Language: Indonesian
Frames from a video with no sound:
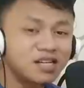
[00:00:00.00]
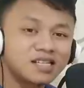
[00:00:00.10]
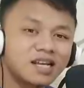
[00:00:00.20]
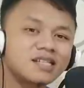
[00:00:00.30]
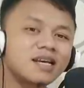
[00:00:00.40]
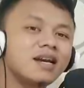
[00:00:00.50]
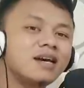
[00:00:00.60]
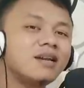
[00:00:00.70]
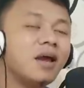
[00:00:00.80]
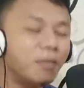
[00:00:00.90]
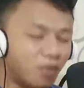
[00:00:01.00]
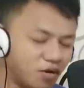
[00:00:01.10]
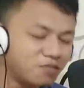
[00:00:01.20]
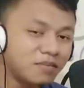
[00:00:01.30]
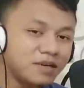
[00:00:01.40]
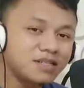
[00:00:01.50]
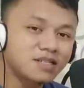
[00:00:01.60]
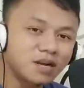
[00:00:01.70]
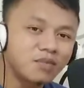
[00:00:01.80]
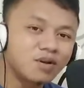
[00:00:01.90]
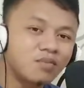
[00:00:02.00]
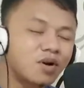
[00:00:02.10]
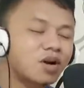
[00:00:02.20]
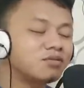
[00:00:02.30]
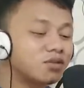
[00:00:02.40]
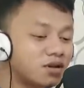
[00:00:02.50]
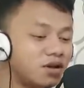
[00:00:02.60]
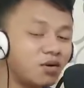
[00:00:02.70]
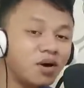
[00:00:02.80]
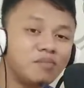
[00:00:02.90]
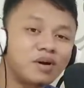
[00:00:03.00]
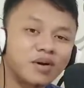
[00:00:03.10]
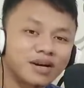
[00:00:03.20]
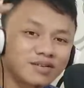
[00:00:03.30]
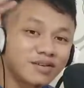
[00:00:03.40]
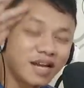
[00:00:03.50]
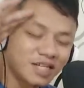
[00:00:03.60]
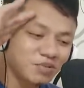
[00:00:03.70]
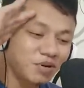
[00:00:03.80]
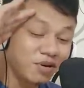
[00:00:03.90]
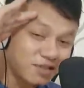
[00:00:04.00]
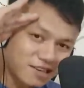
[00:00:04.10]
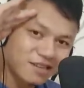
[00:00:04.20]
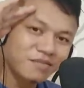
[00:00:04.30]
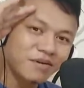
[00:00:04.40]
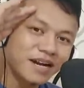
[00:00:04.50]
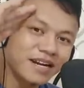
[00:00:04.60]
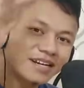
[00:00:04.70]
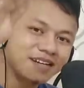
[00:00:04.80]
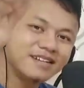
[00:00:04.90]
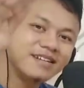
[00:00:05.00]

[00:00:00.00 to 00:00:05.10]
Saya salam. mohon pamit. Assalamualaikum warahmatullahi wabarakatuh. Next video. Bye bye.